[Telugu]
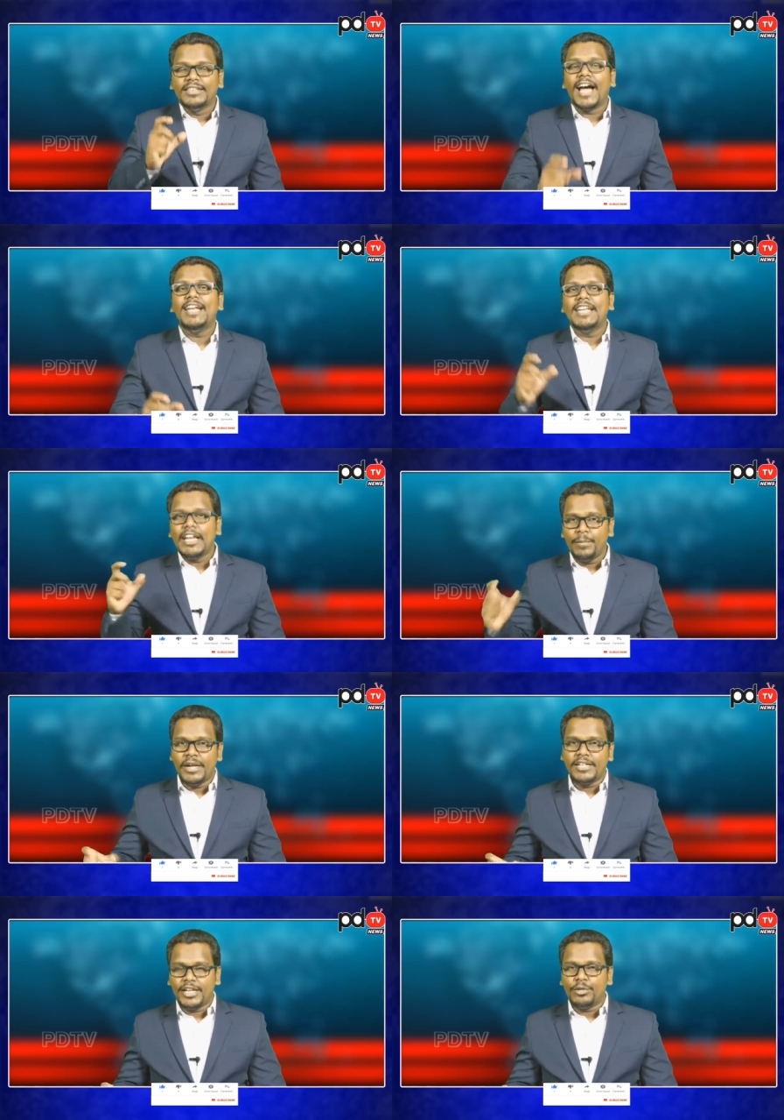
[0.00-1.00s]
దాన్ని
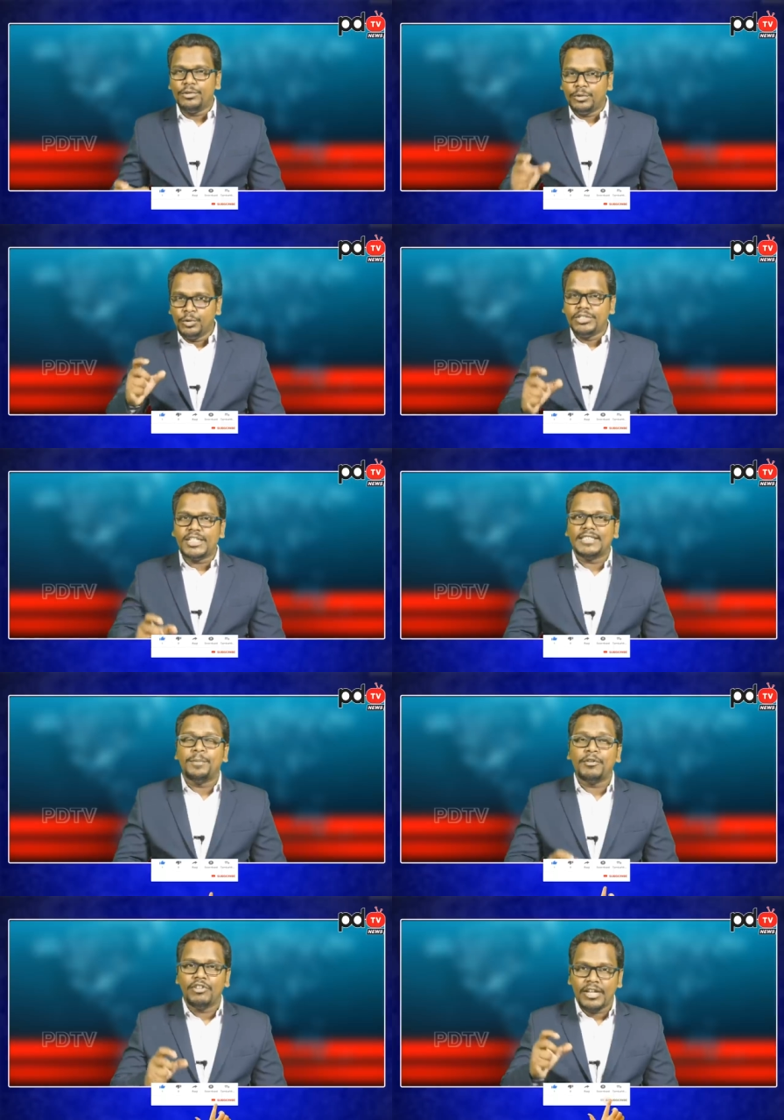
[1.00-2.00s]
నిలబెట్టారు తూచా
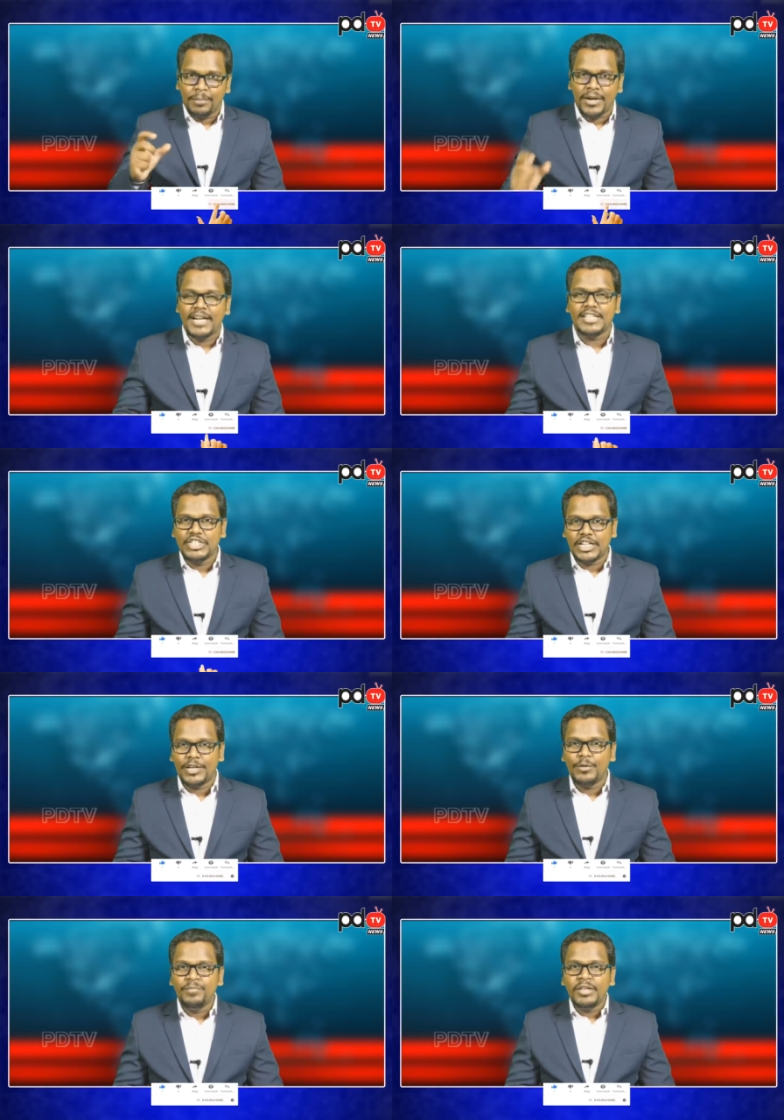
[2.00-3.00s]
తప్పకుండా
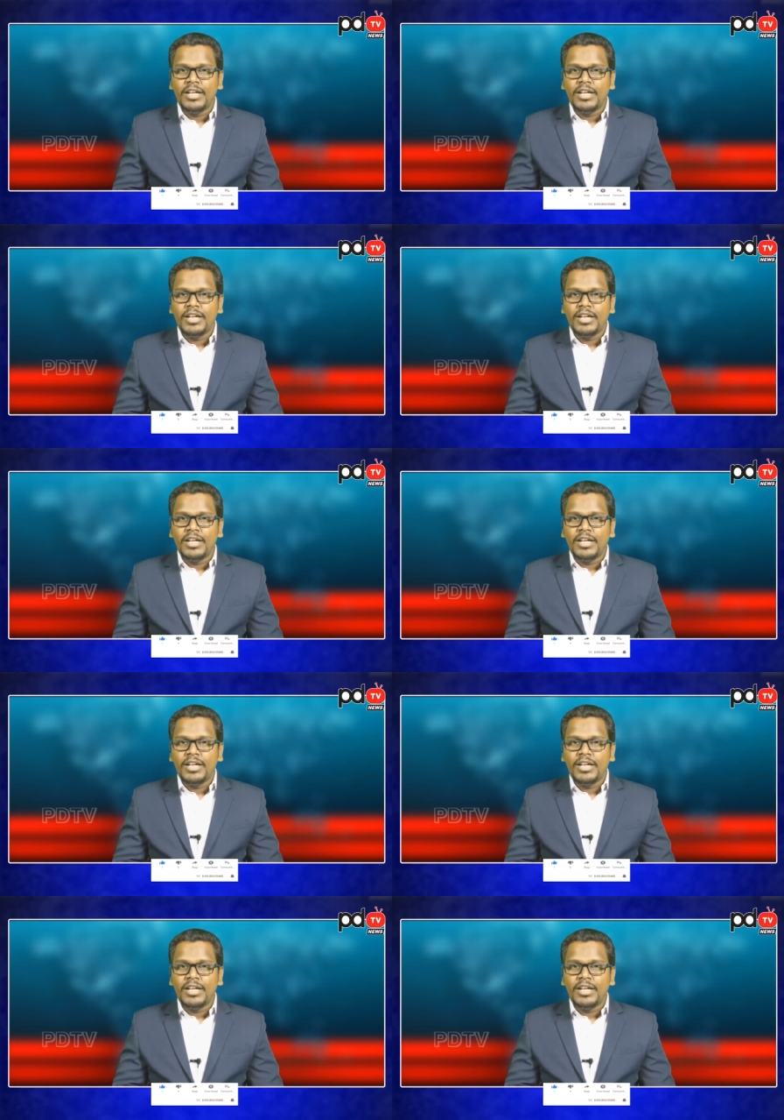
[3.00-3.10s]
పాటించారు